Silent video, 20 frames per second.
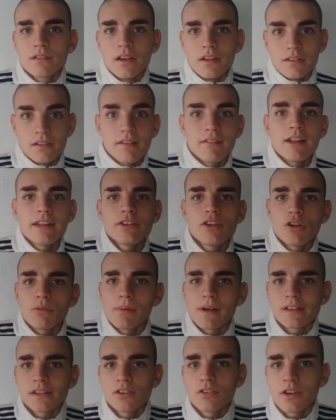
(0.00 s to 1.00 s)
Estoy hablando de los
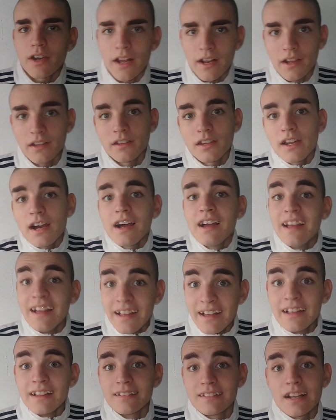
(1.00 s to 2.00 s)
partidos que Argentina
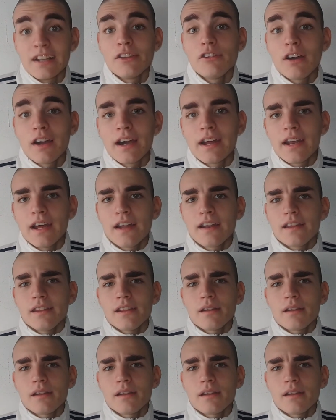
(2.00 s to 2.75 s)
salió a ganar